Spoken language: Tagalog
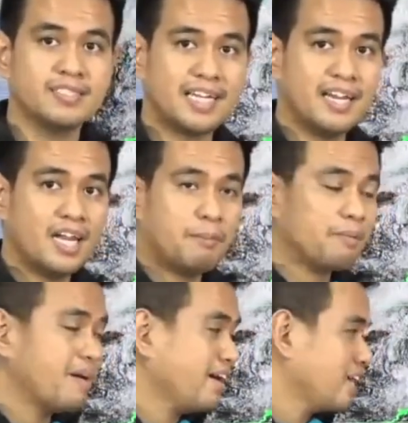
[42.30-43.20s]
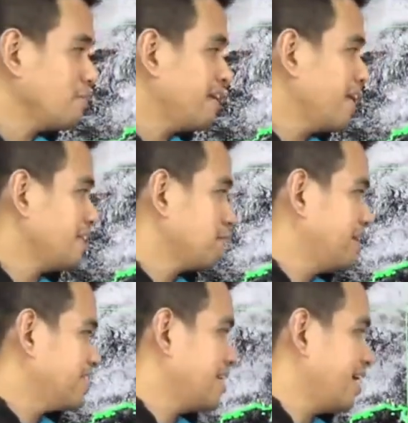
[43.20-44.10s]
Sa nalalabing bahagi naman ng ating
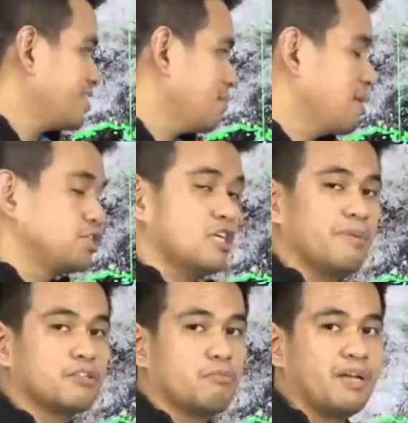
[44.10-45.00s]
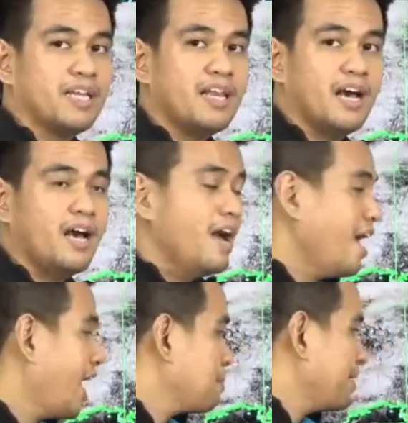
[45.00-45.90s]
bansa, kasama na dyan ang Metro Manila,
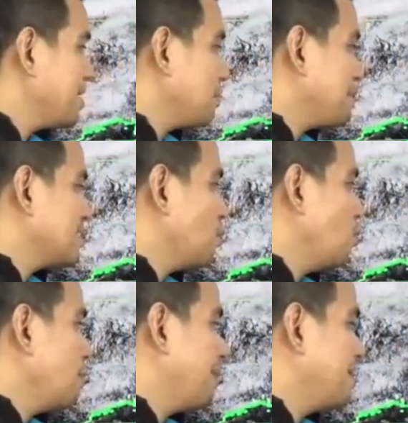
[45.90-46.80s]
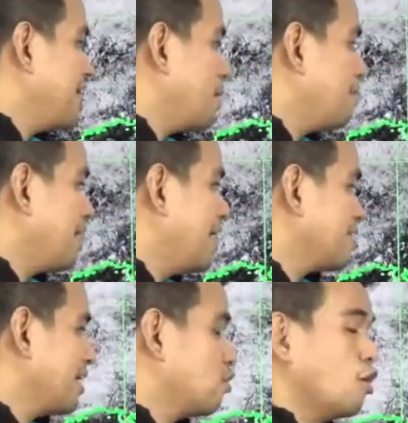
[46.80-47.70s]
ay maninipis na kulapan na lamang
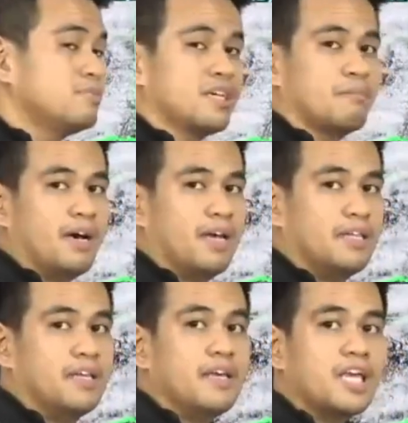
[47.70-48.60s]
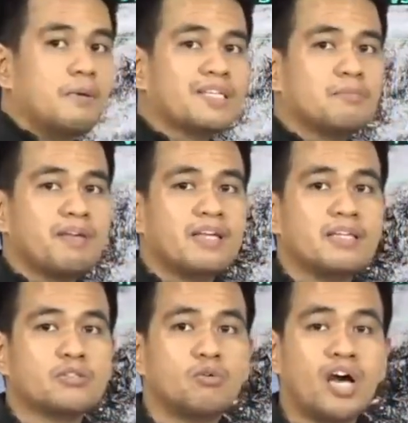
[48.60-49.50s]
ang ating naobserbahan. Ibig sabihin
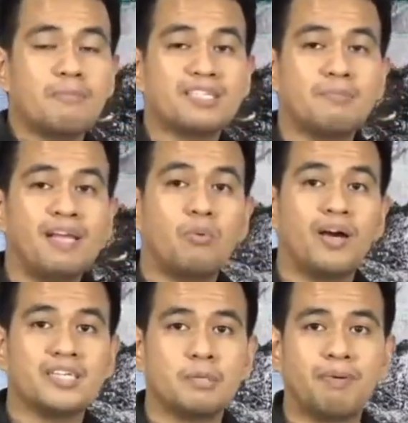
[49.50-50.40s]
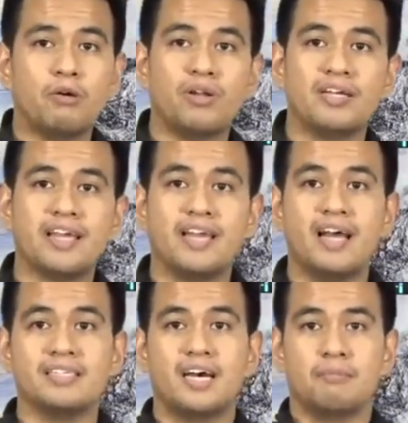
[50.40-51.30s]
nito ay mas maliwala sa panahon ng ating
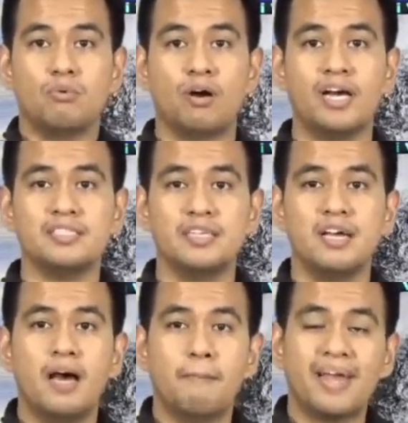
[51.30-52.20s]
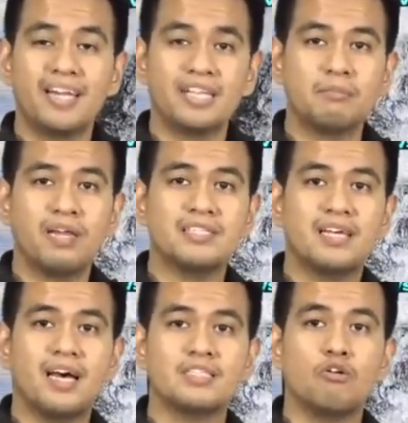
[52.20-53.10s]
inaasahan bukas, mainit at
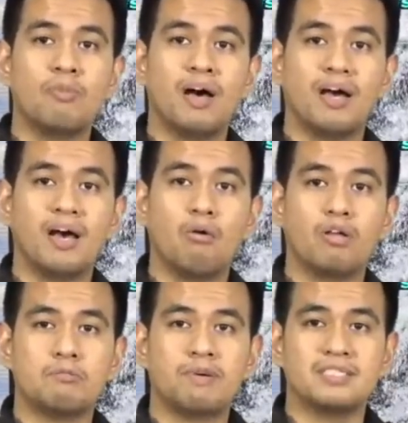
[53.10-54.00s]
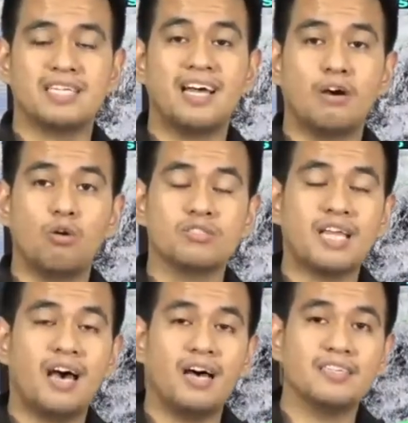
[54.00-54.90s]
malinsangan sa umaga, ngunit sa dakong
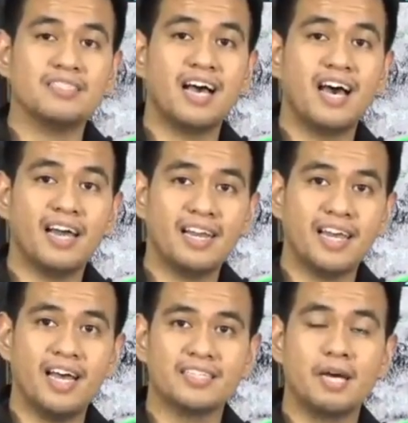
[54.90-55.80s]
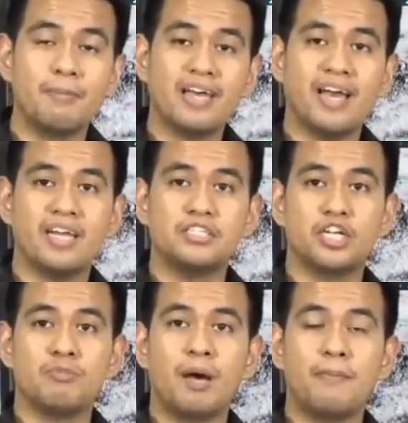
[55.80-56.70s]
ta tanghali at gabi ay
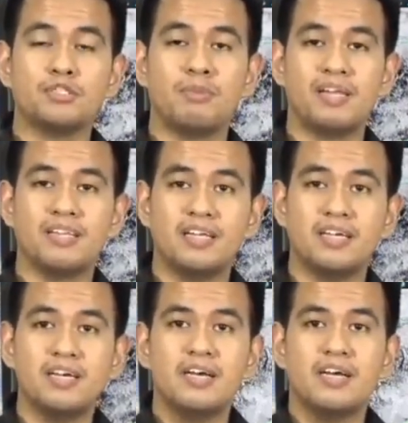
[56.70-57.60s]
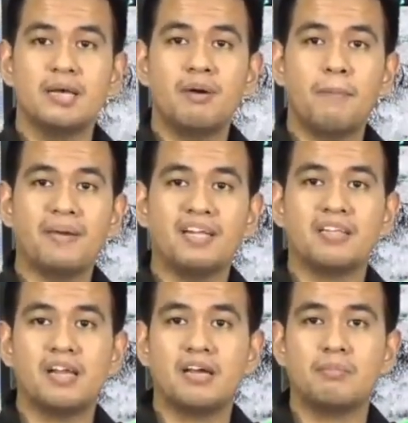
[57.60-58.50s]
nandiyan yung mga posibilidad ng mga
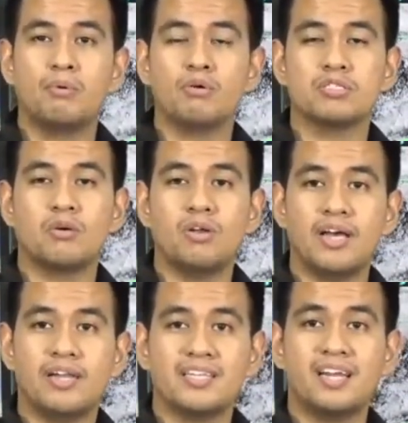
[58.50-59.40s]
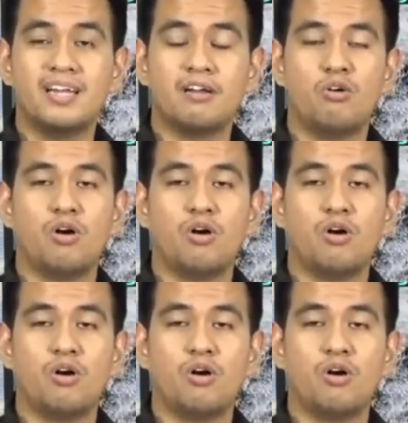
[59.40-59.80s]
panandaliang buhos ng ulan na dala ng